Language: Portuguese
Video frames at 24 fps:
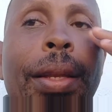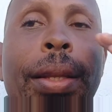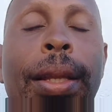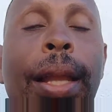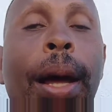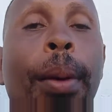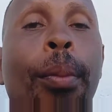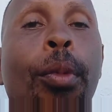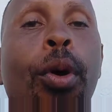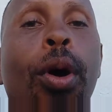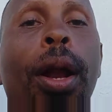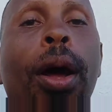
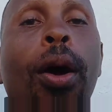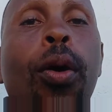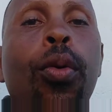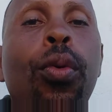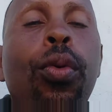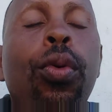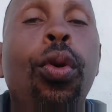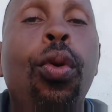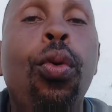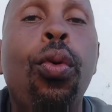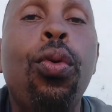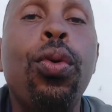Na moral,
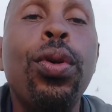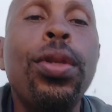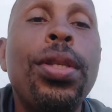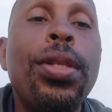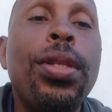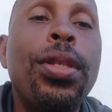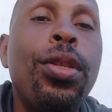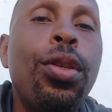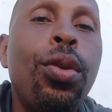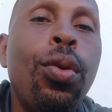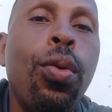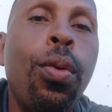eu não
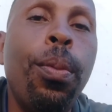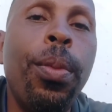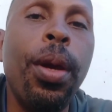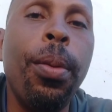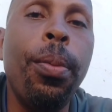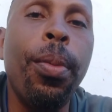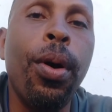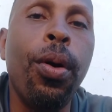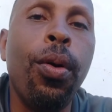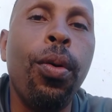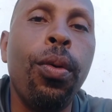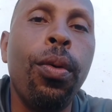consigo, meu
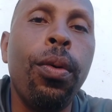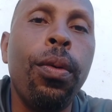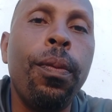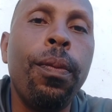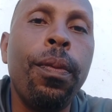irmão.